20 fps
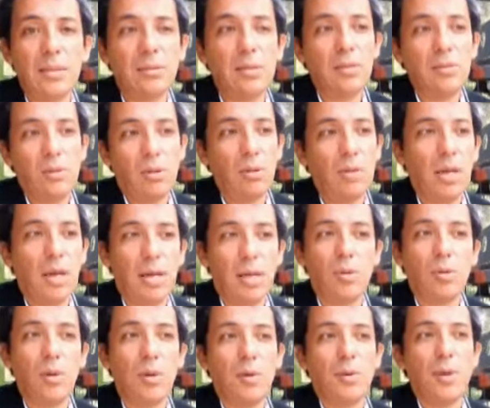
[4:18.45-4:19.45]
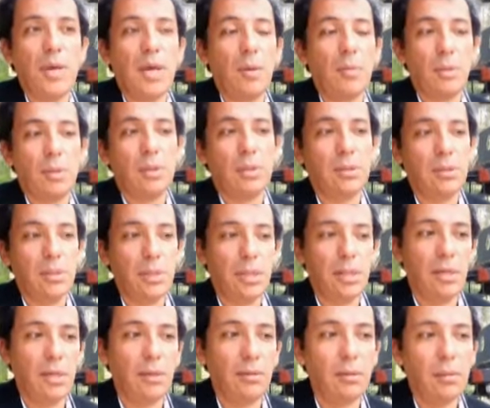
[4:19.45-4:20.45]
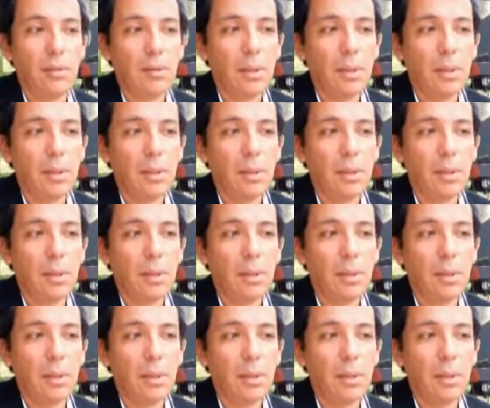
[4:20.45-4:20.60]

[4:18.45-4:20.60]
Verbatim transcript: esta historia que todavía pues, este,